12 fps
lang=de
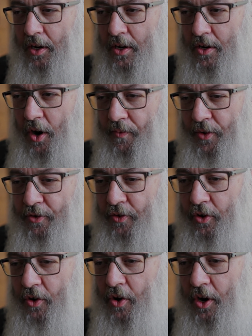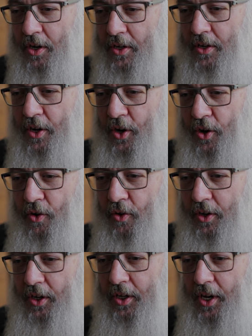ich komme von Gott
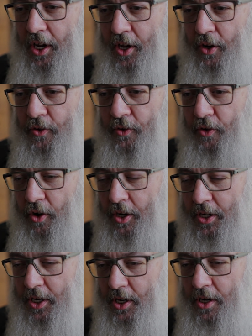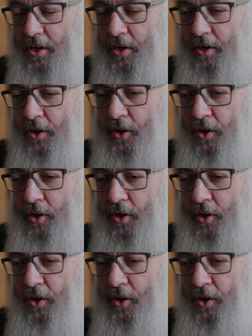und ich gehe zu Gott hin